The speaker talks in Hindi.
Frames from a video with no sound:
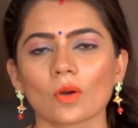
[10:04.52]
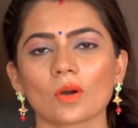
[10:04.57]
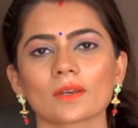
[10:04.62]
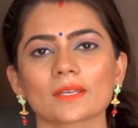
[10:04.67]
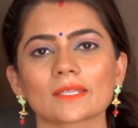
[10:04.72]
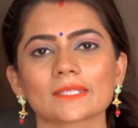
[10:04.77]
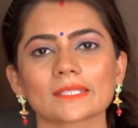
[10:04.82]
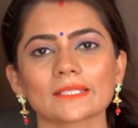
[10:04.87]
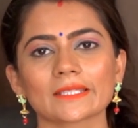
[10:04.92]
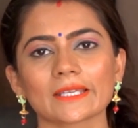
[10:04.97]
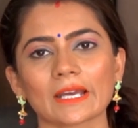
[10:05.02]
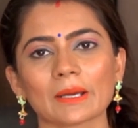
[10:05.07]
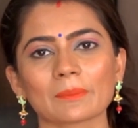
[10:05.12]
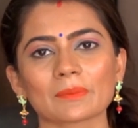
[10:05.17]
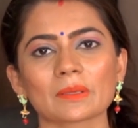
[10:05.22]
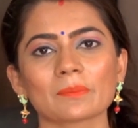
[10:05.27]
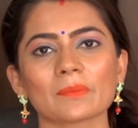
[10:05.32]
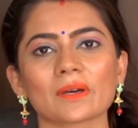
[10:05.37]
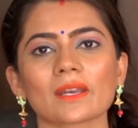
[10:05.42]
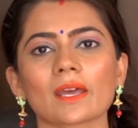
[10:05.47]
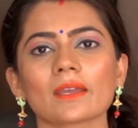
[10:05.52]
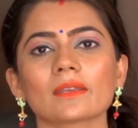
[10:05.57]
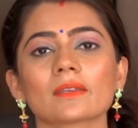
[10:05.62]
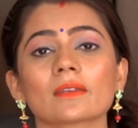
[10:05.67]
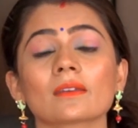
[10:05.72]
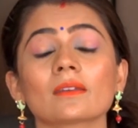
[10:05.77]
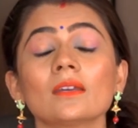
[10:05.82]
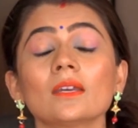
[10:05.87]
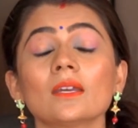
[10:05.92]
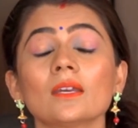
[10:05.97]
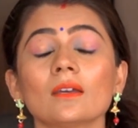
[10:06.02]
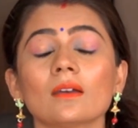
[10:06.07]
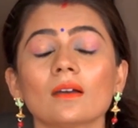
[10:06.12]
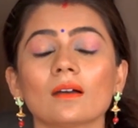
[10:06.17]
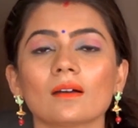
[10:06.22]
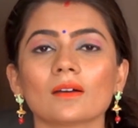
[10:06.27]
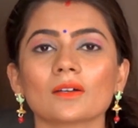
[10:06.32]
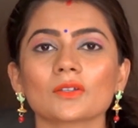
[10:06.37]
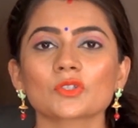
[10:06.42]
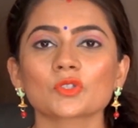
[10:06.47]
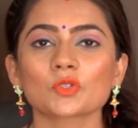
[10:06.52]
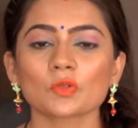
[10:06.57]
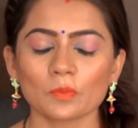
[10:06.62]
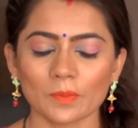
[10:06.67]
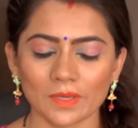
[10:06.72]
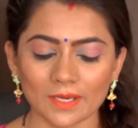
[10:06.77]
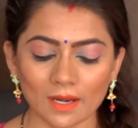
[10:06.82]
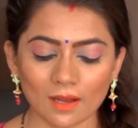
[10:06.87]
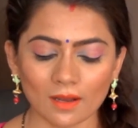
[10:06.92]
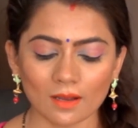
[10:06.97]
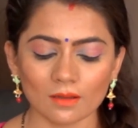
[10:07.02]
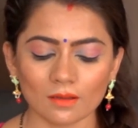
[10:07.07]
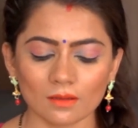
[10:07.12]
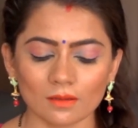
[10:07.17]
और इसीलिए हमने बनाई है सो मेरा